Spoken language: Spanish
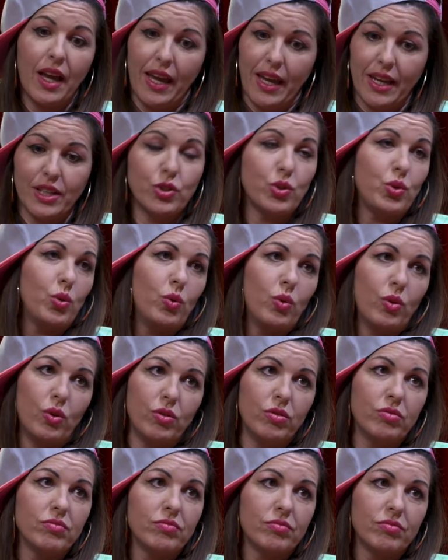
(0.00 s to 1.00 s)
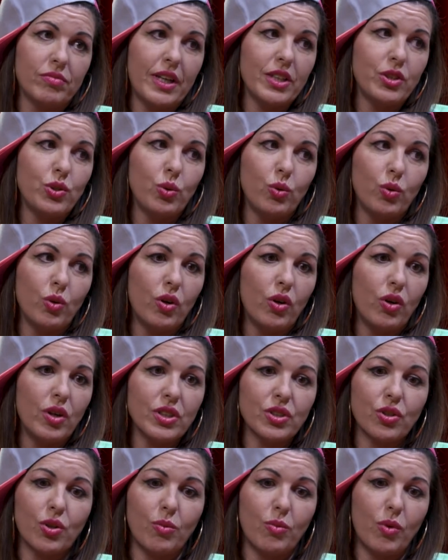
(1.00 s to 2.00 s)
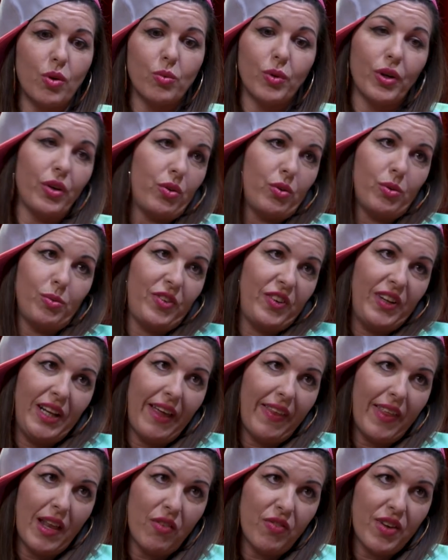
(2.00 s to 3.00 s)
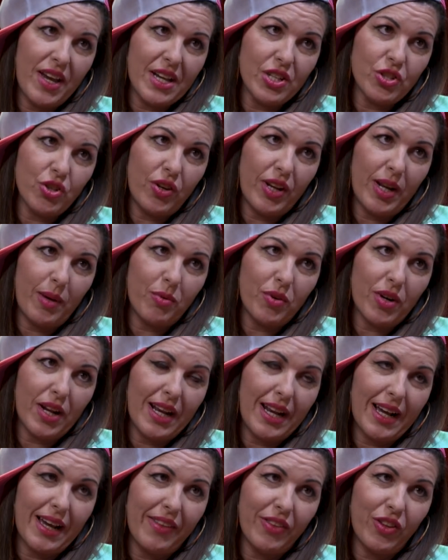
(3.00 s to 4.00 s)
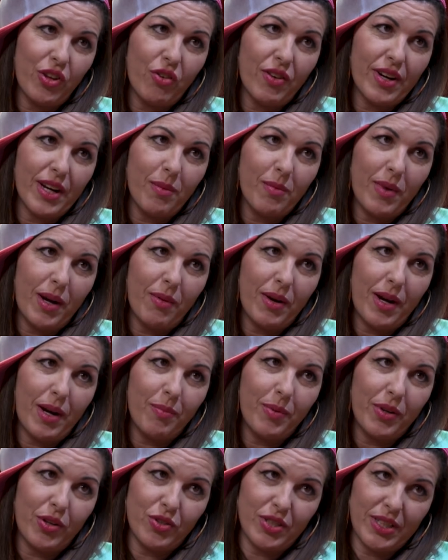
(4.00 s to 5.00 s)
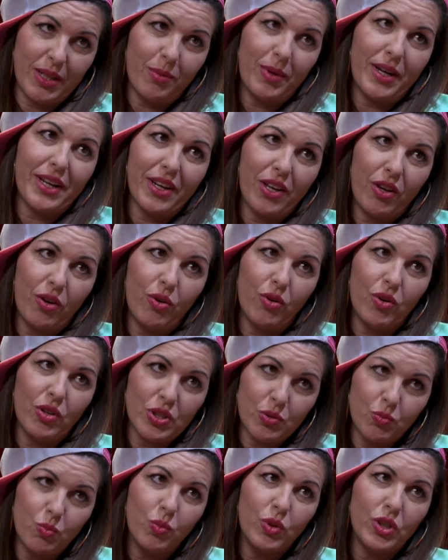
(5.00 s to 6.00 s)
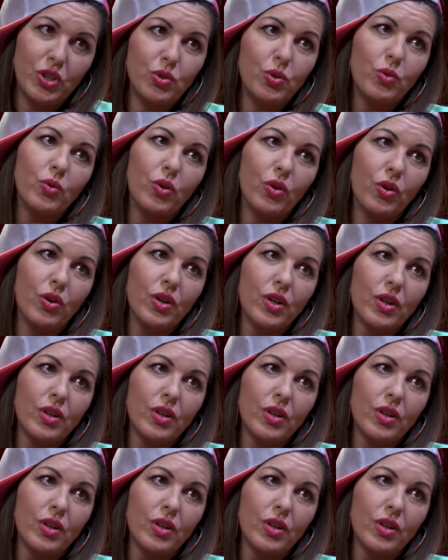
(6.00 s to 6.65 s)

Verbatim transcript: Es chungo es chungo, es como, bueno, Filadelfia eso era porque la canción rimaba, pero ese barrio es muy chungo.